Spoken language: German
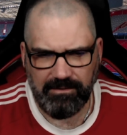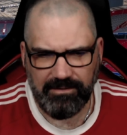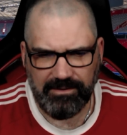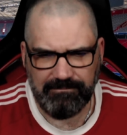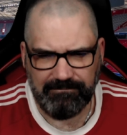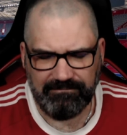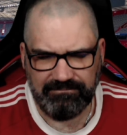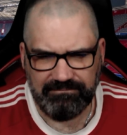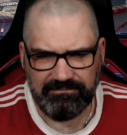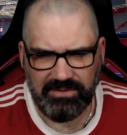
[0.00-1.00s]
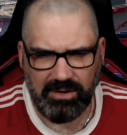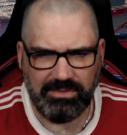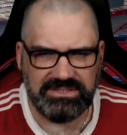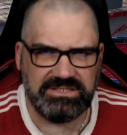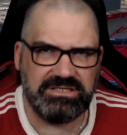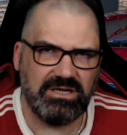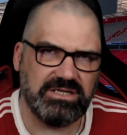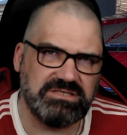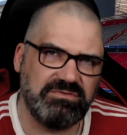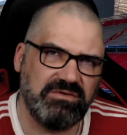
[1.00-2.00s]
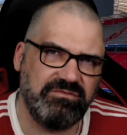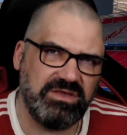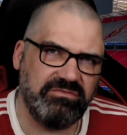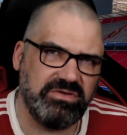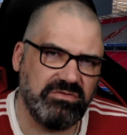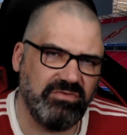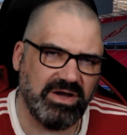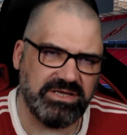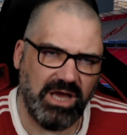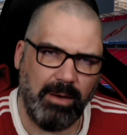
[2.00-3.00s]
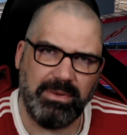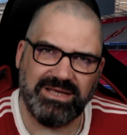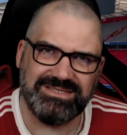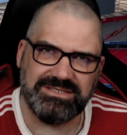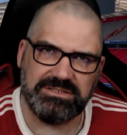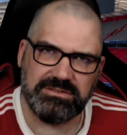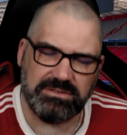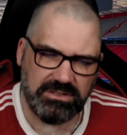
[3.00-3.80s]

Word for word: Ähm, aber man sieht halt, dass wir viel, viel variabler sind.